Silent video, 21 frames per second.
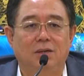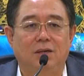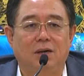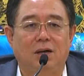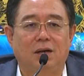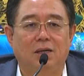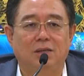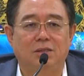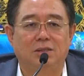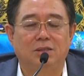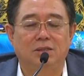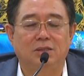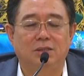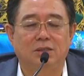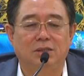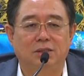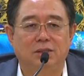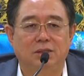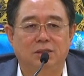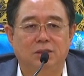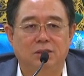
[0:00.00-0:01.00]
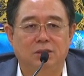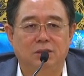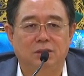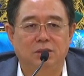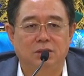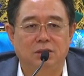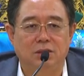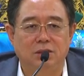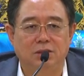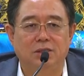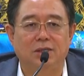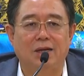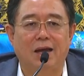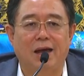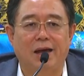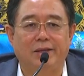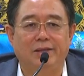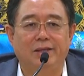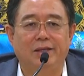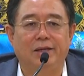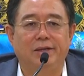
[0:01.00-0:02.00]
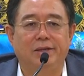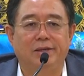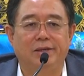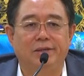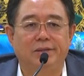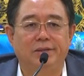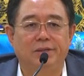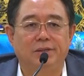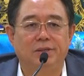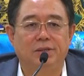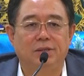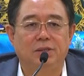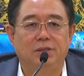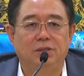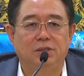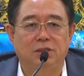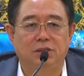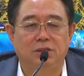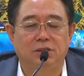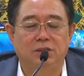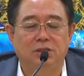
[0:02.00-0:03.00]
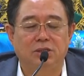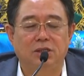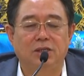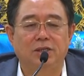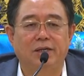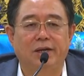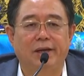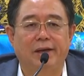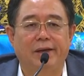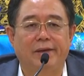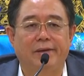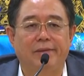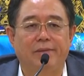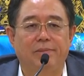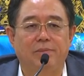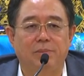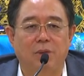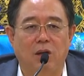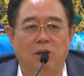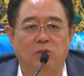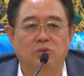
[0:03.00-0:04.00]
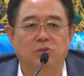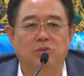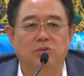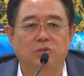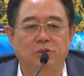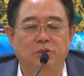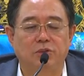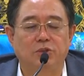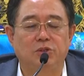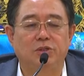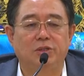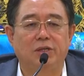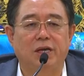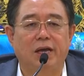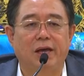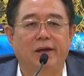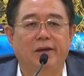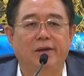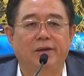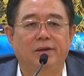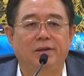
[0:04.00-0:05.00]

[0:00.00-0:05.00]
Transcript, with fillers: 啊，这个伊斯兰的这个圣人描述的世界，